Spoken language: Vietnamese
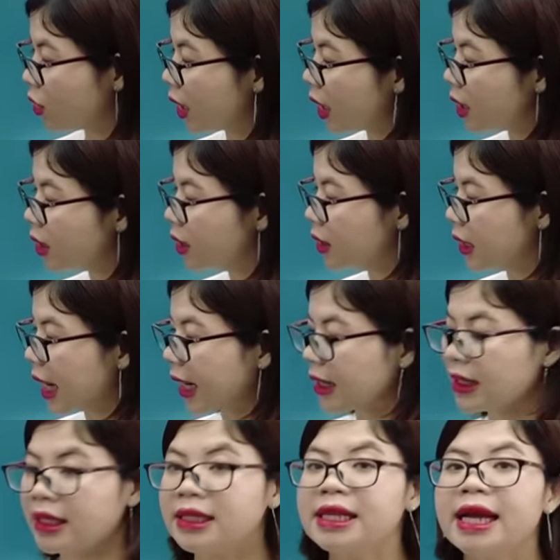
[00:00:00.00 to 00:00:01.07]
Tôi đã gửi
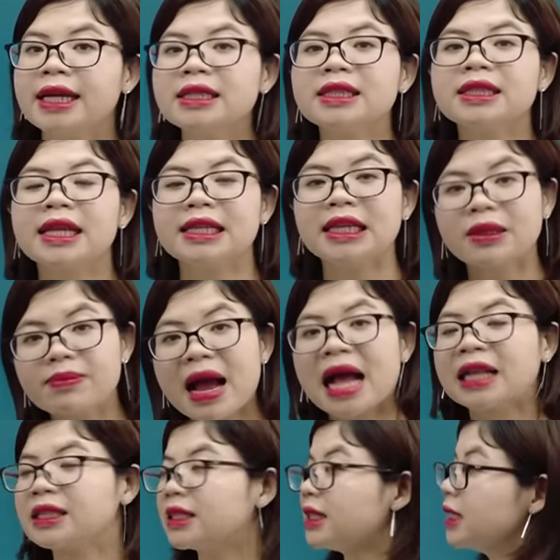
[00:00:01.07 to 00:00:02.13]
hành lý đến đến Nhật Bản.
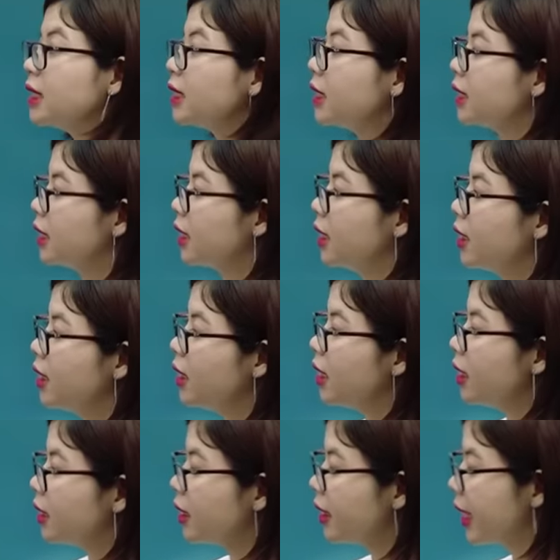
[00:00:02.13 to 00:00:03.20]

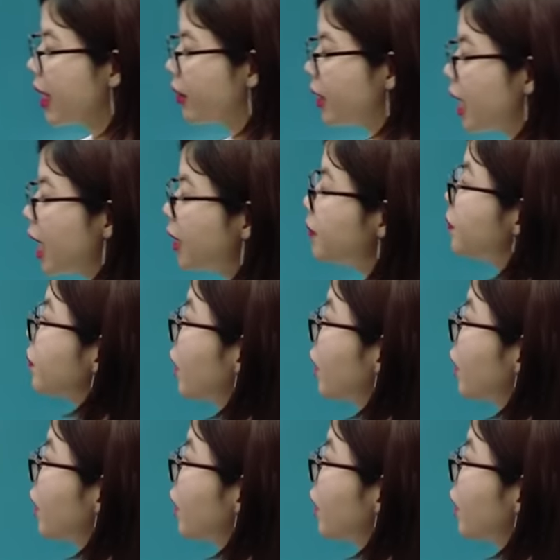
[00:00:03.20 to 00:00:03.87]
Tiếp theo nhá.